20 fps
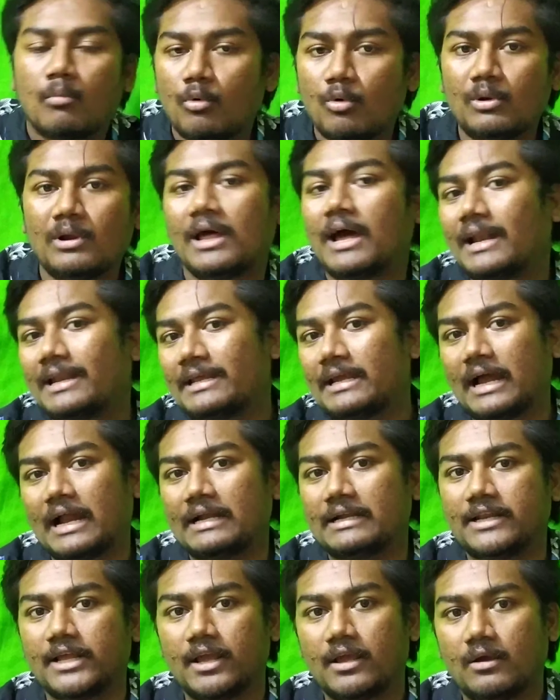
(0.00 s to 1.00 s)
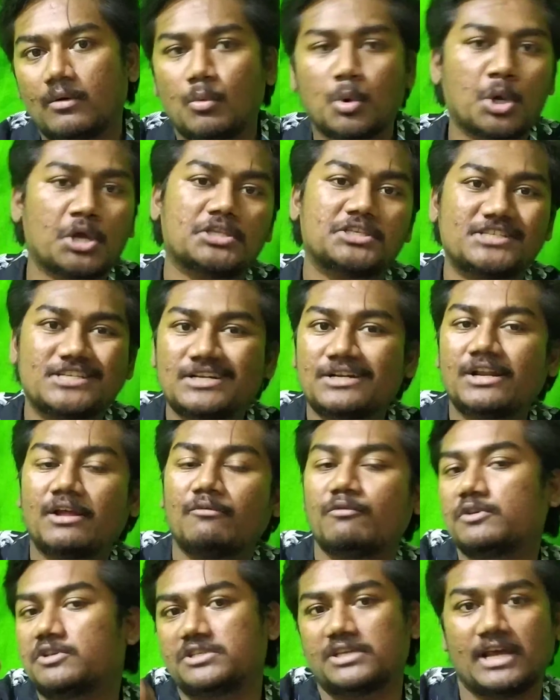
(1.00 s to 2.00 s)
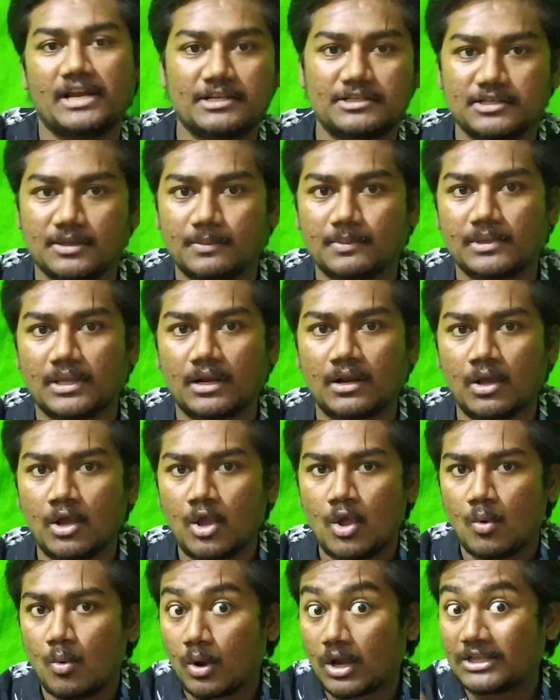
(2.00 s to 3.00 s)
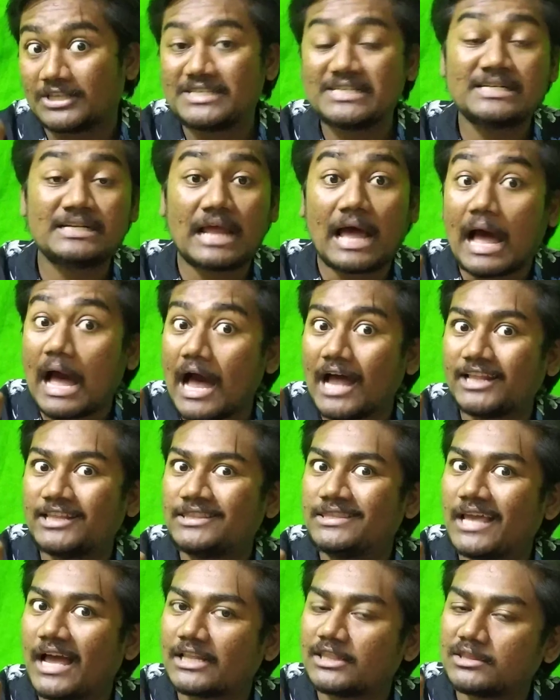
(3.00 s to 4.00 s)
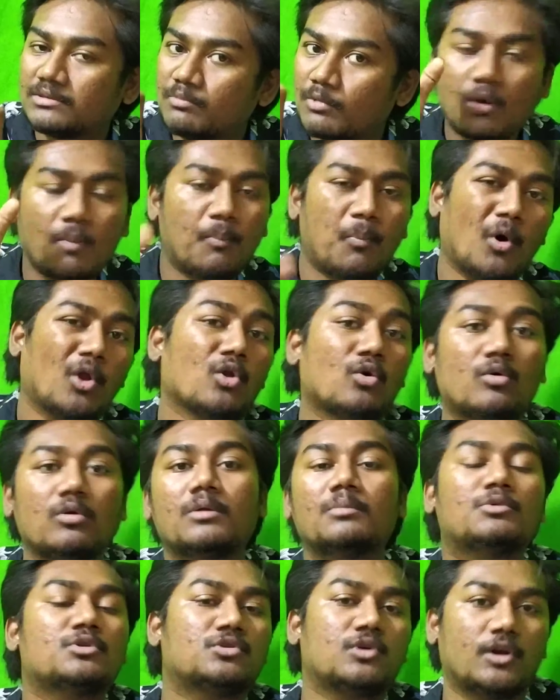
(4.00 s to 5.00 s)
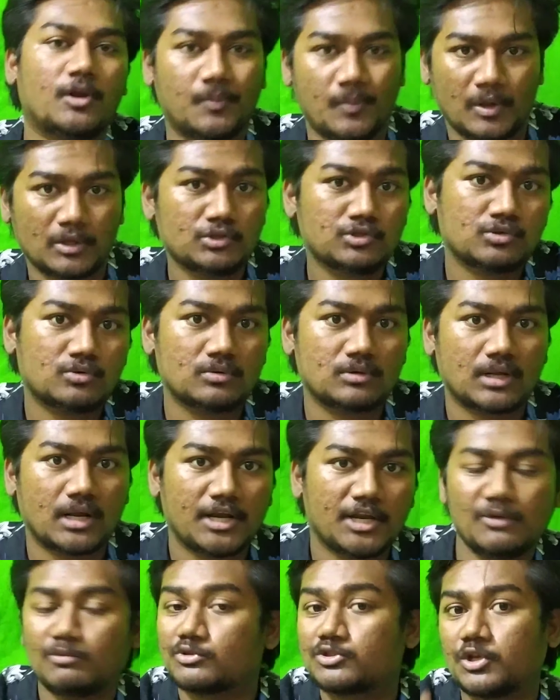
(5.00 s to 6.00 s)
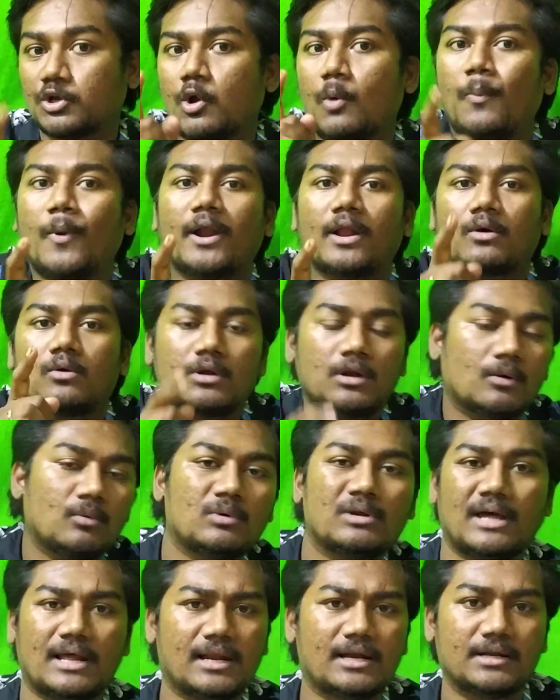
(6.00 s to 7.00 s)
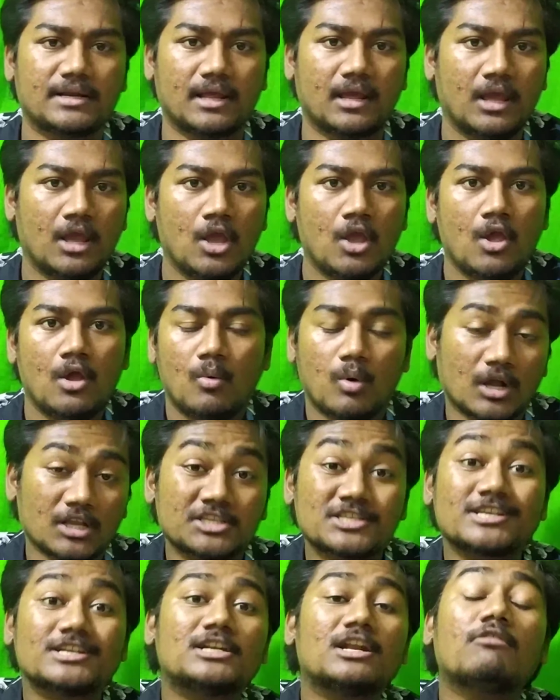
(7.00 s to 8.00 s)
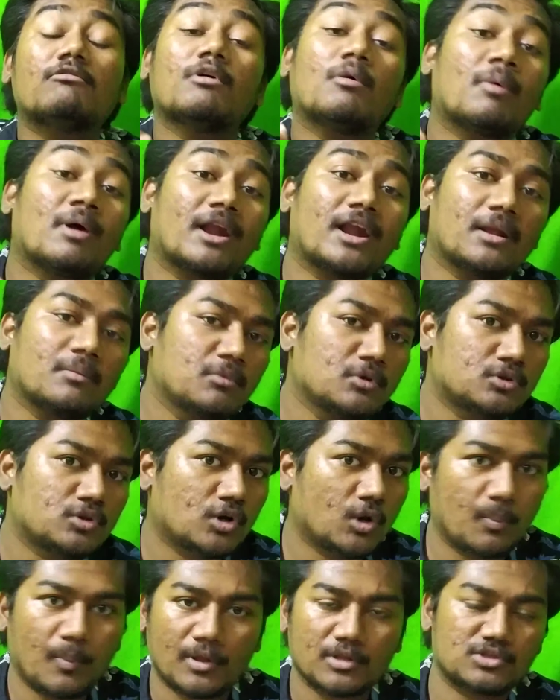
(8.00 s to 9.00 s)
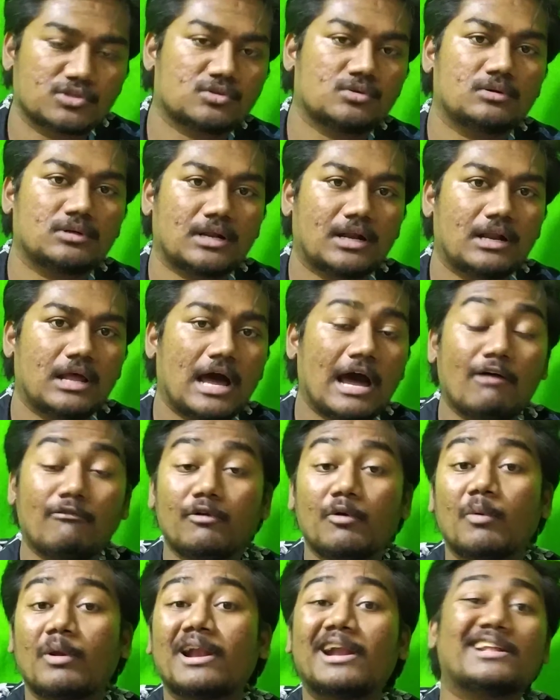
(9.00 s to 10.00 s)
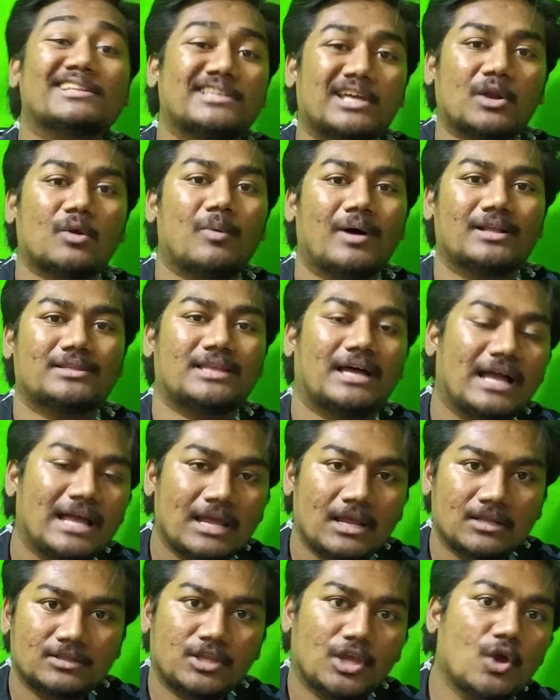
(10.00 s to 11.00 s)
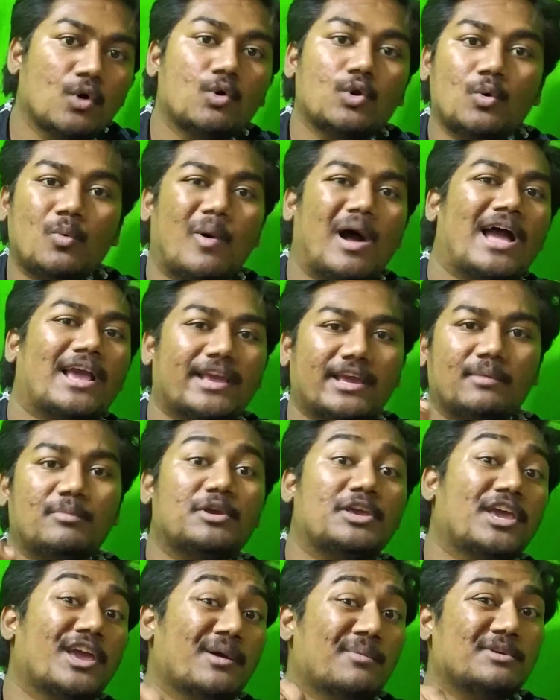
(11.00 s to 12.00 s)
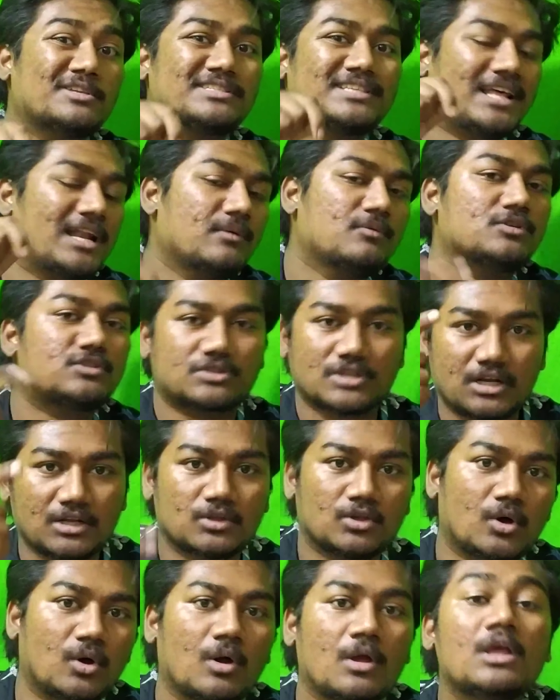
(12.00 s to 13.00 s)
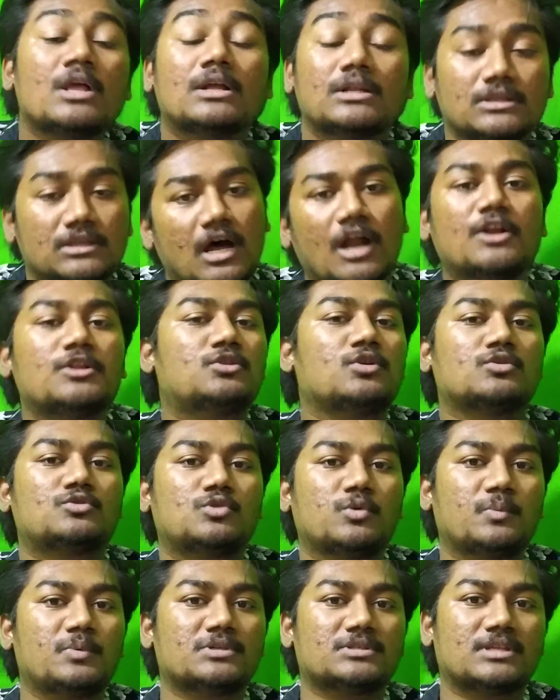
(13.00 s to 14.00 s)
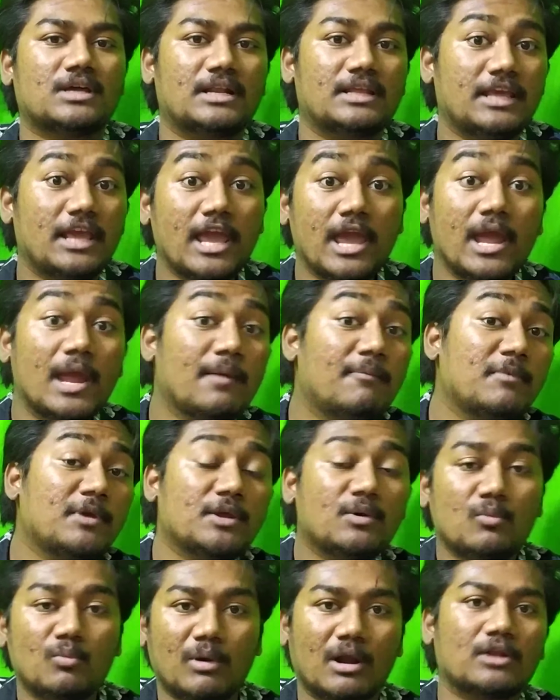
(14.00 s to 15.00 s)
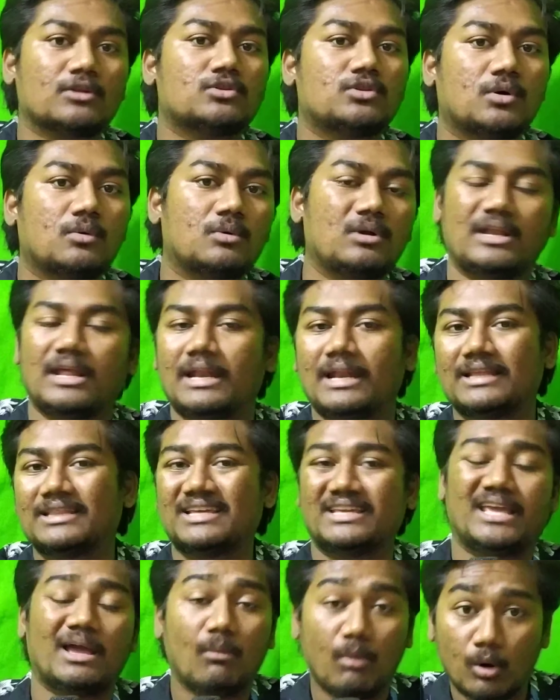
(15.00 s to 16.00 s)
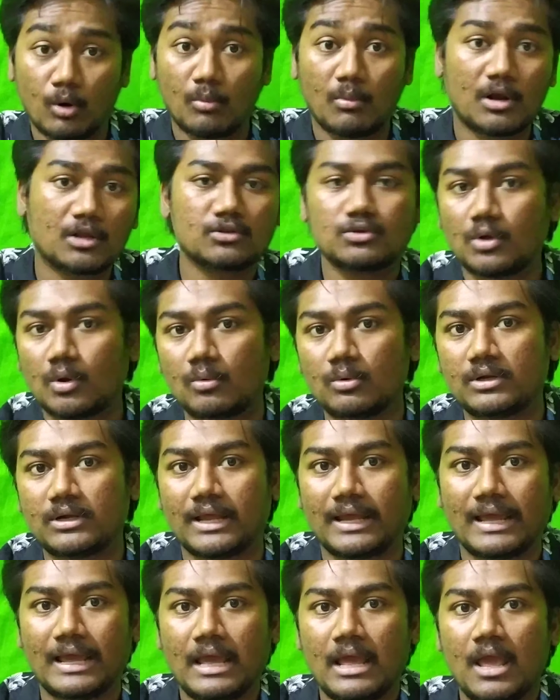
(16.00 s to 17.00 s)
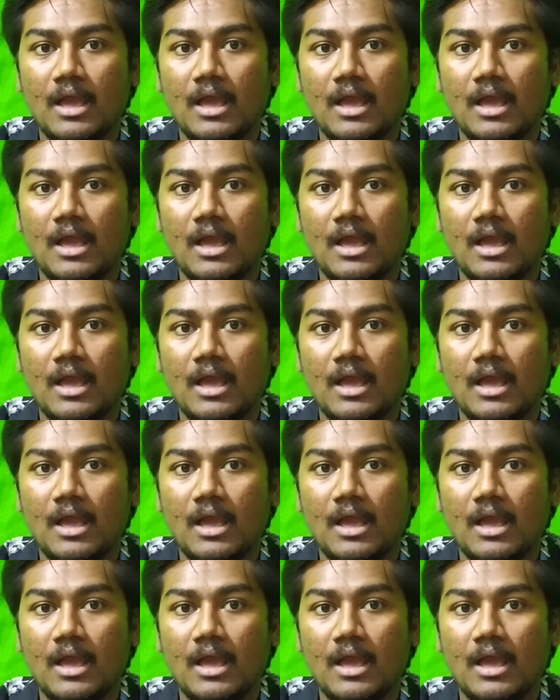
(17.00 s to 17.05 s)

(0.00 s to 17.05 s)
ఉండాలి అంటే ఒక చిన్న విషయాన్ని చెప్తాను ఒక చిన్న ఆధ్యాత్మిక పలుకును మీతోటి పంచుకుంటాను నీవు సిగ్గుపడకుండా ఉండాలంటే ఒక చిన్న వివరణ మీతోటి పంచుకుంటాను ఆ వివరణ తర్వాత దేవుని వాక్యం ఏమి సెలవిస్తున్నదో దానితో చూపిస్తాను ఏమి మనతో ఉంటే లేదా ఎవరు మనతో ఉంటే